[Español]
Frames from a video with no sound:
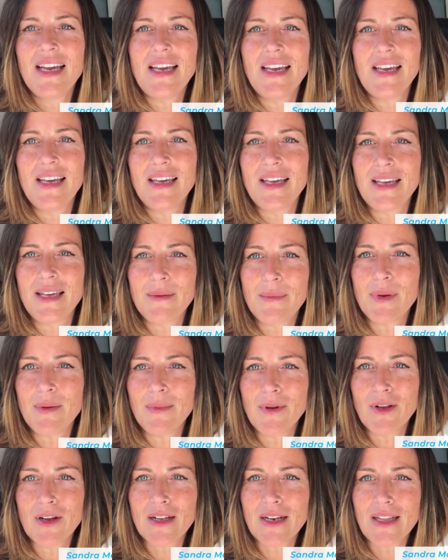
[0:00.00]
Eh,
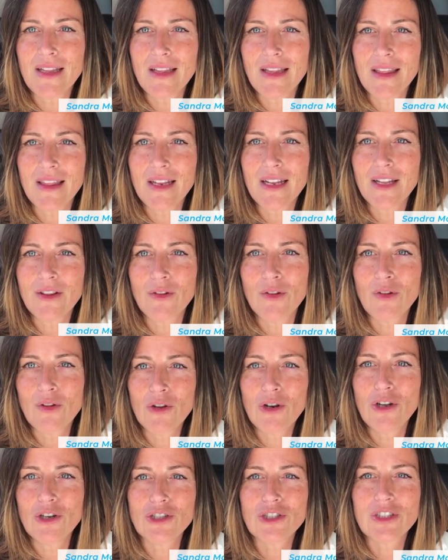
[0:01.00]
primero agradecer a
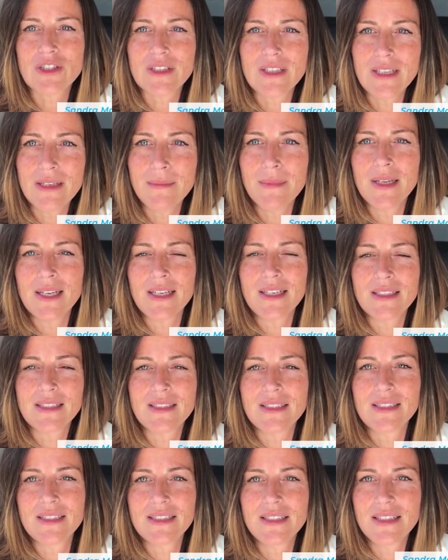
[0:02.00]
todos los
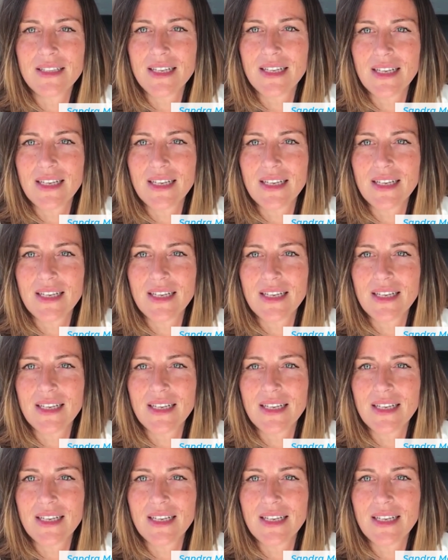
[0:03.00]
teamers